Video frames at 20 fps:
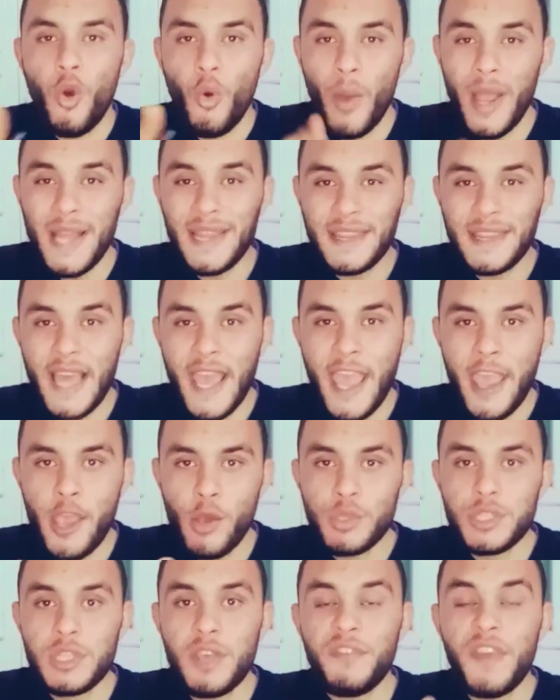وانت يا
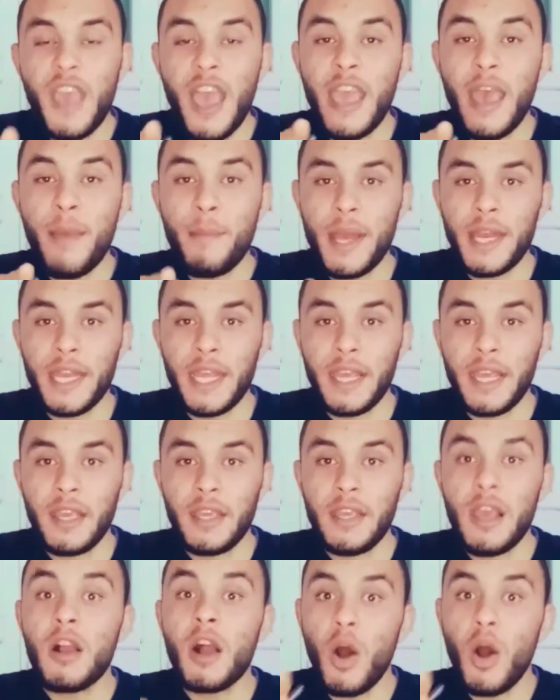يوسف يا يمني
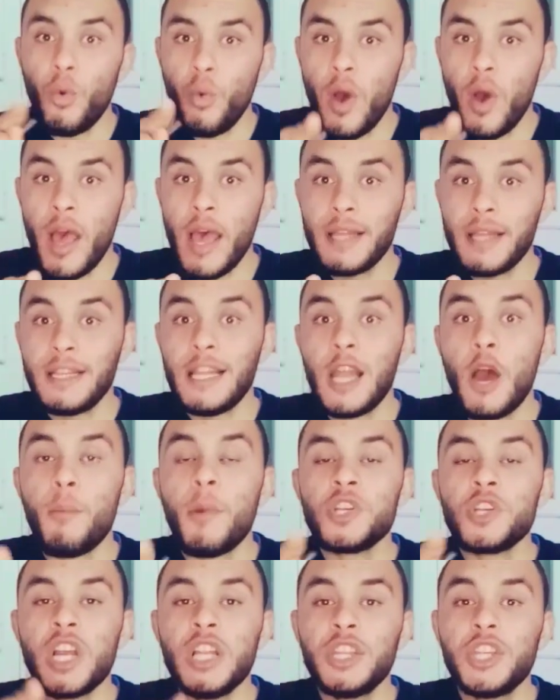يا قواد لو
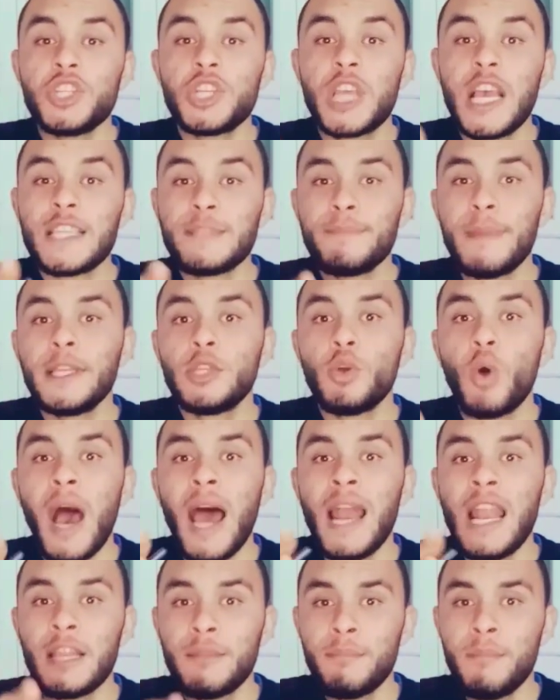ما شلتش جزمته على